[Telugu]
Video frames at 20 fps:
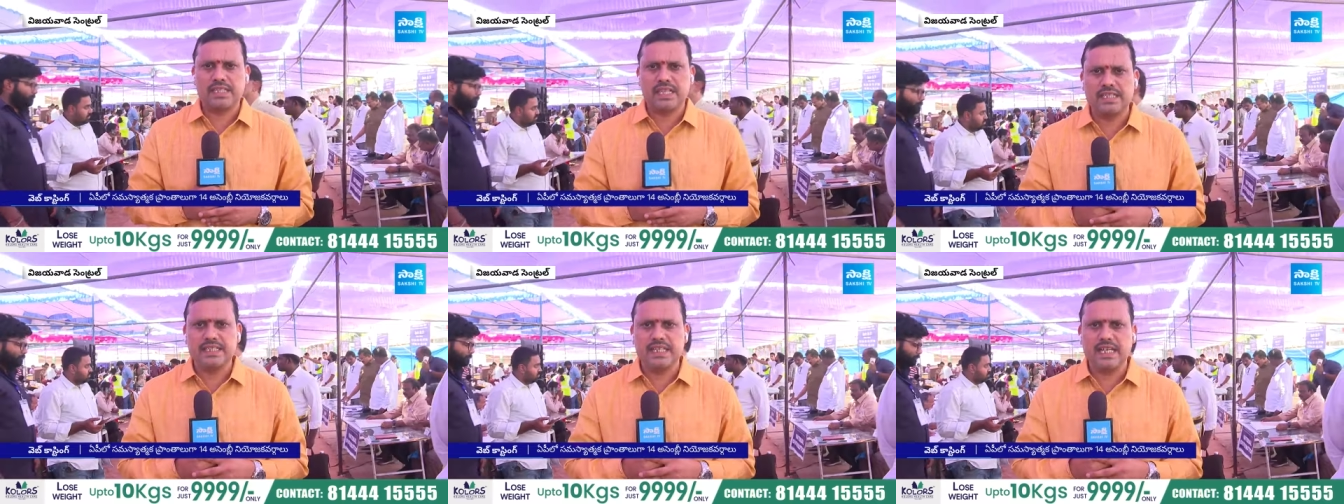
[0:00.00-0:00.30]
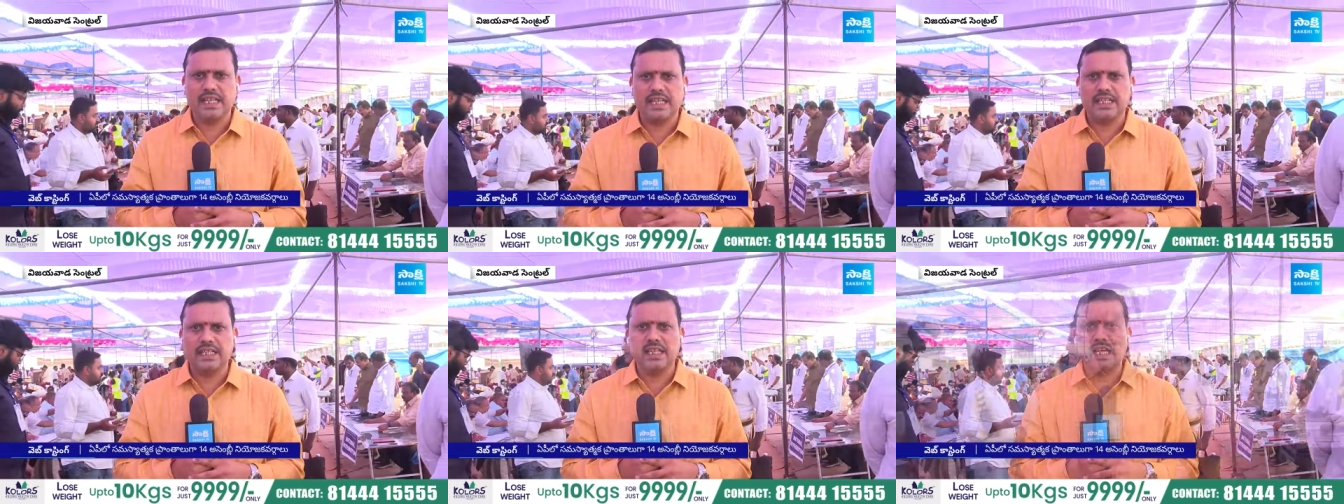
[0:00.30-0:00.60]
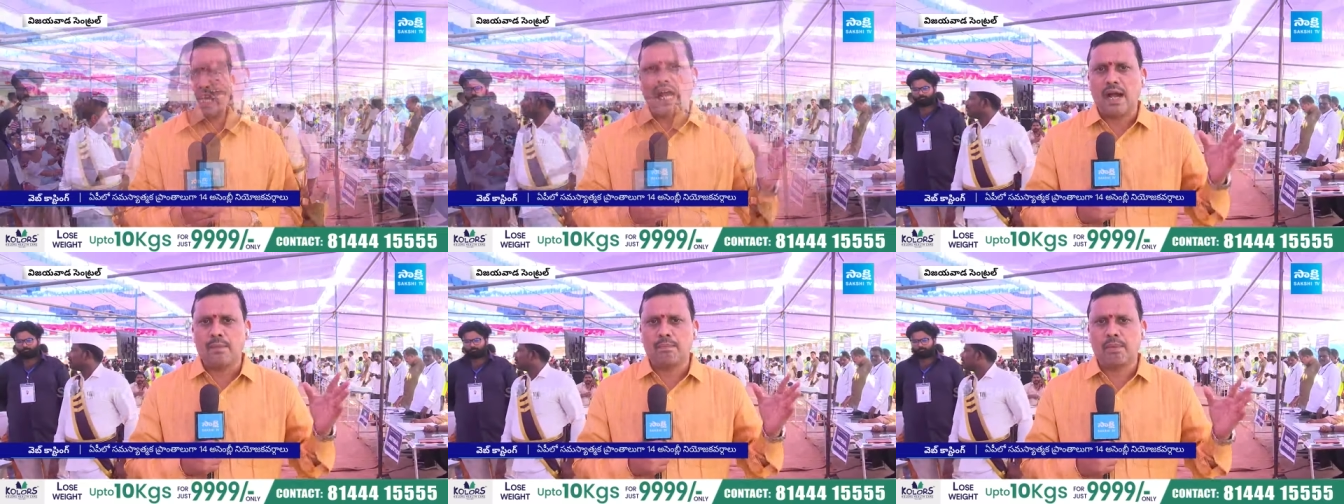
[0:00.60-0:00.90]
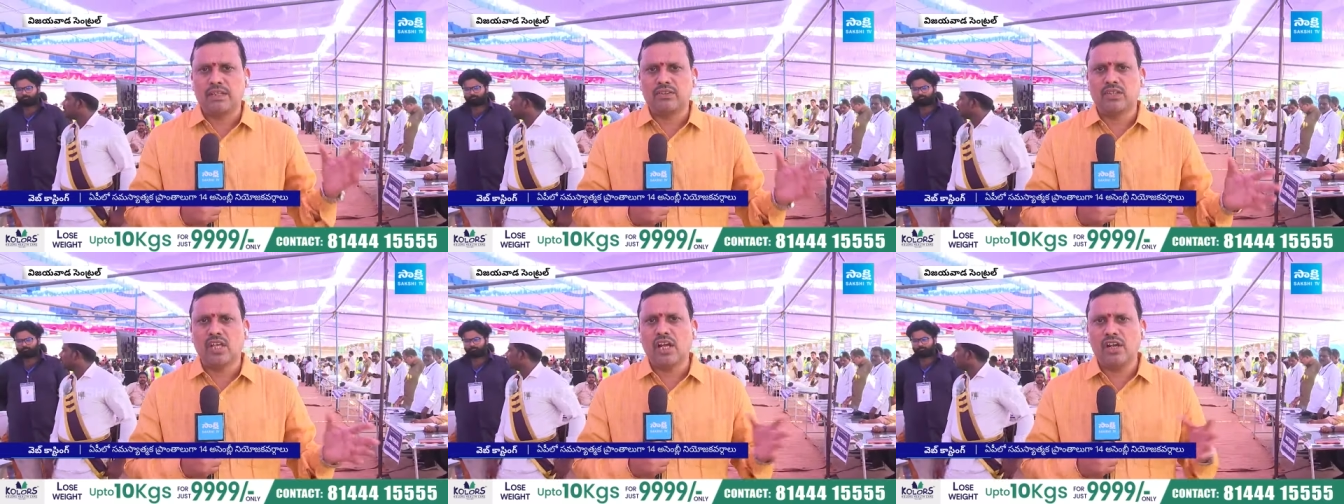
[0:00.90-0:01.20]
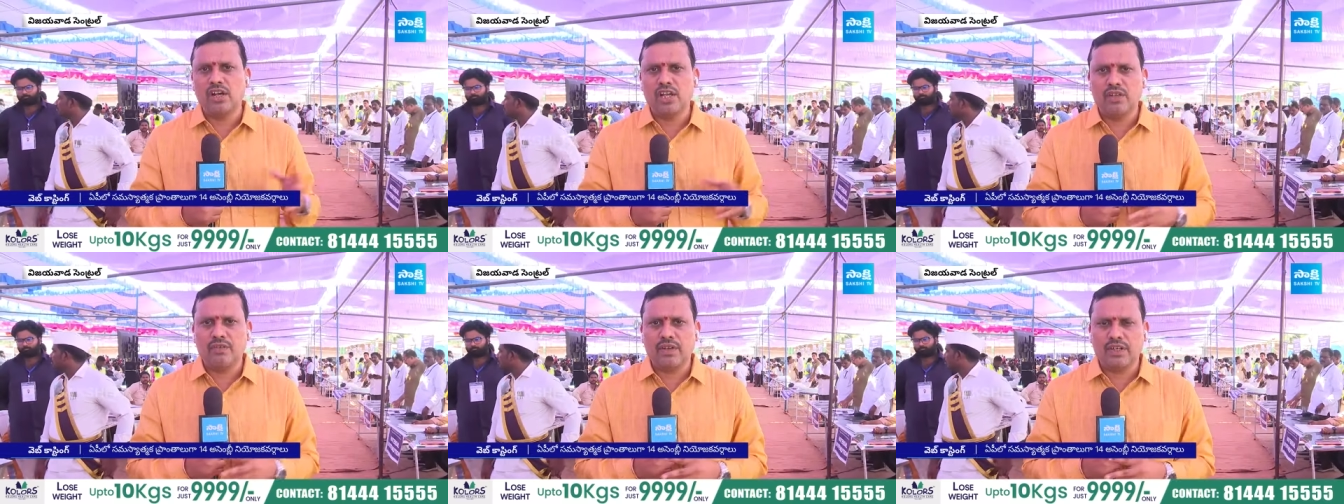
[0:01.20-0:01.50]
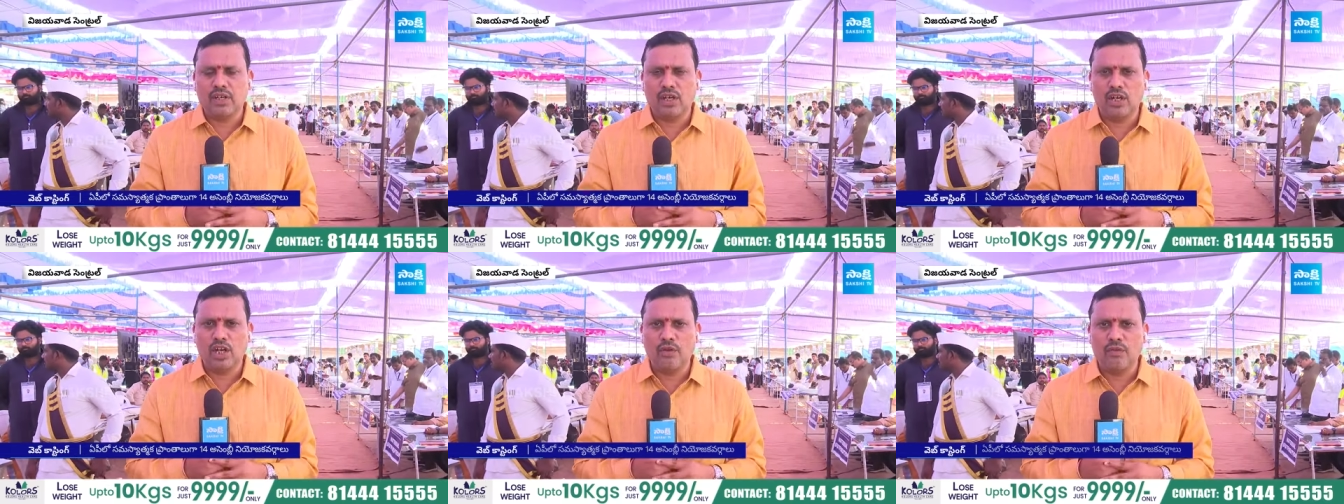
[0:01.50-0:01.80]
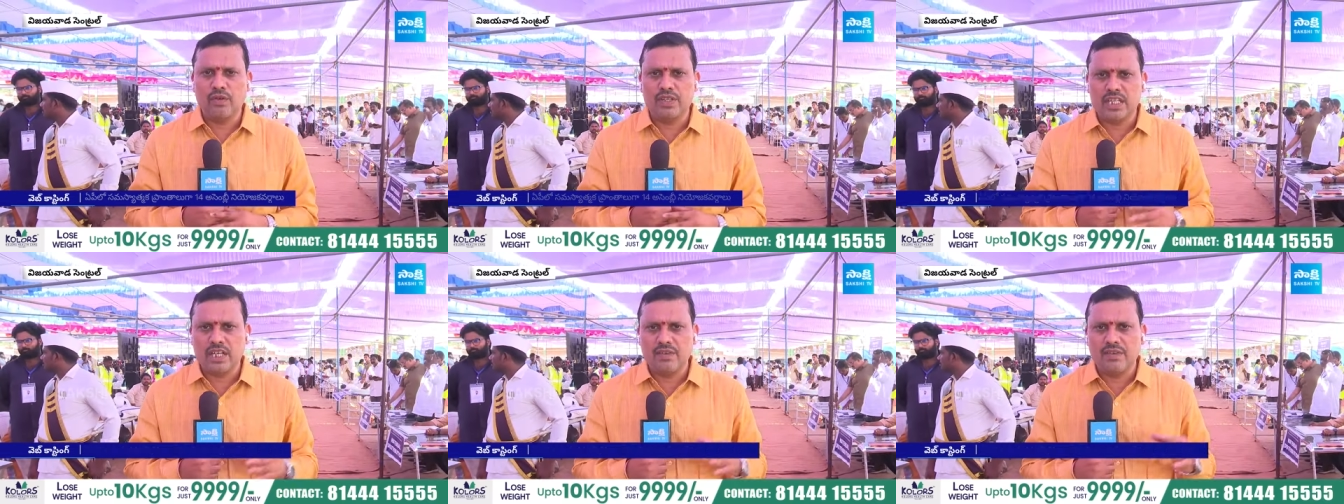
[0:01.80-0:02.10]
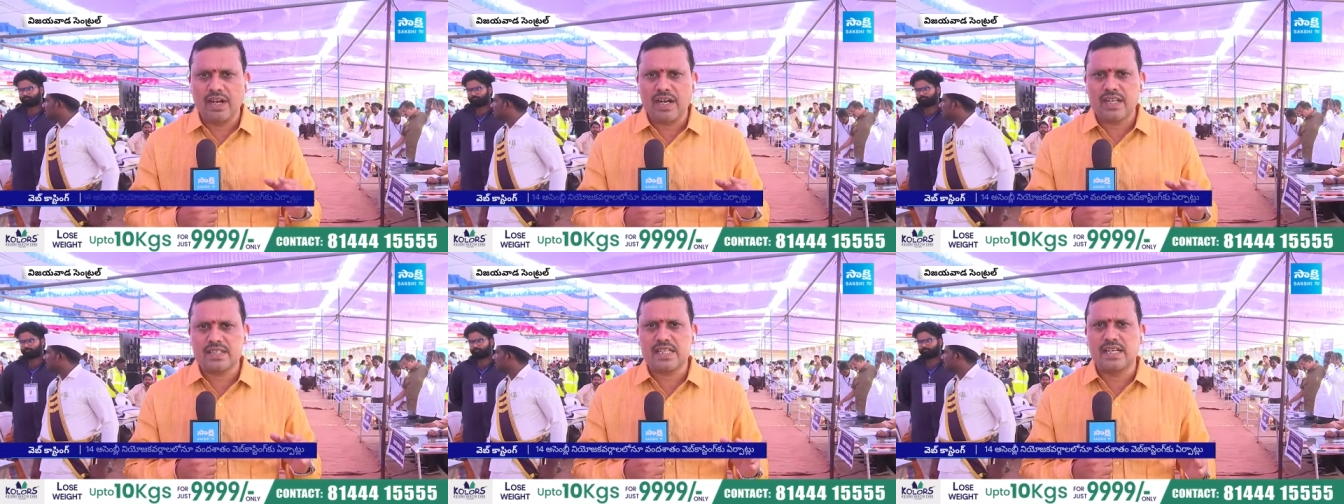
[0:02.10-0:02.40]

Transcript: చేయడం జరిగింది ఆ పద్నాలుగు నియోజకవర్గాల్లో విజయవాడ